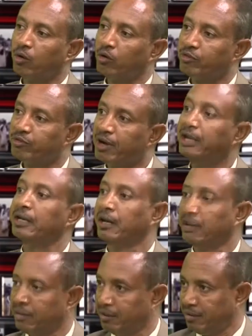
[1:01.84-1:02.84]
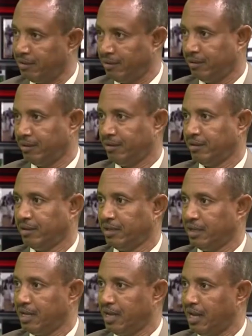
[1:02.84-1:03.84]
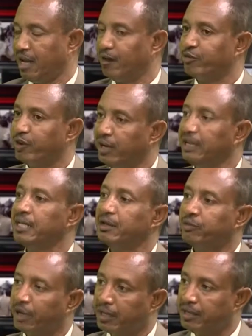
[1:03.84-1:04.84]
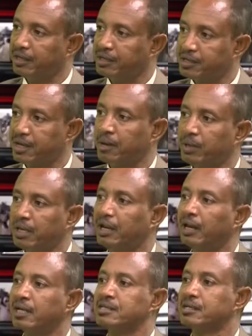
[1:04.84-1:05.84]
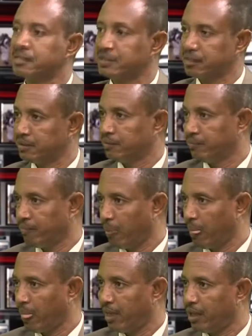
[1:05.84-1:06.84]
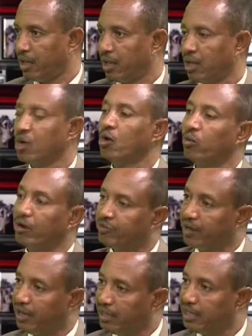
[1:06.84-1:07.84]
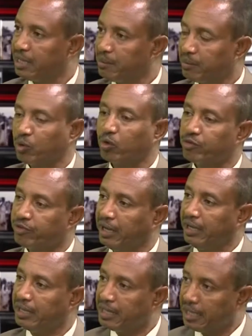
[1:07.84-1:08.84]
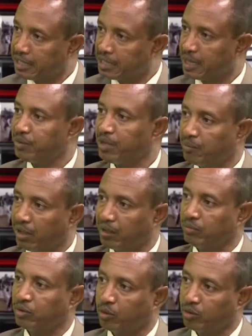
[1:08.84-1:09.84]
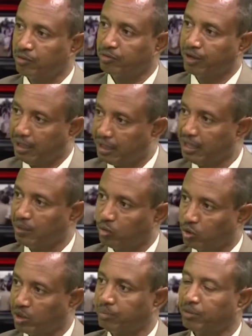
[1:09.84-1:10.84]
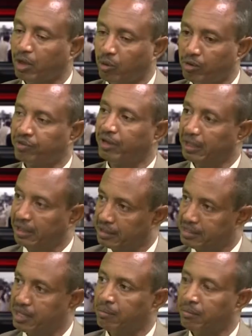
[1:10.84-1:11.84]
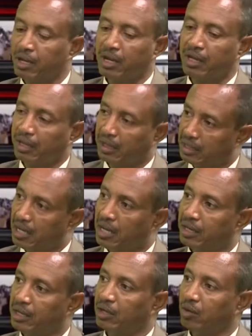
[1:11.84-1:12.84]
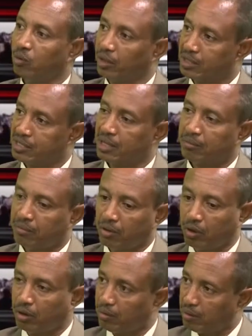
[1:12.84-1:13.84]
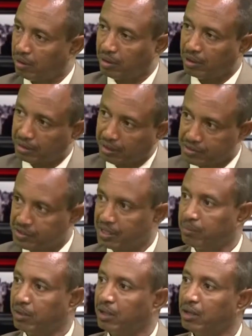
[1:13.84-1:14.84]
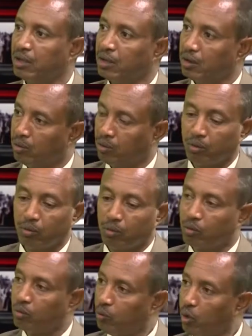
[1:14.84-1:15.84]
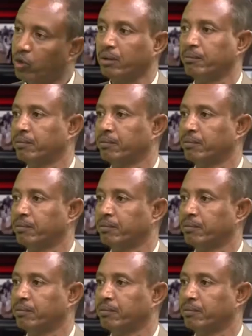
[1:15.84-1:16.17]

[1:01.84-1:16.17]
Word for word: وفاعلة الفاعلية في أي نظام هي الأساس بالتأكيد صحيح والفاعلية ما بتكون فاعلية إيجابية ما لم تكن فاعلية منضبطة وفقا لنظام إداري ونظام آه، تنظيمي ومحكم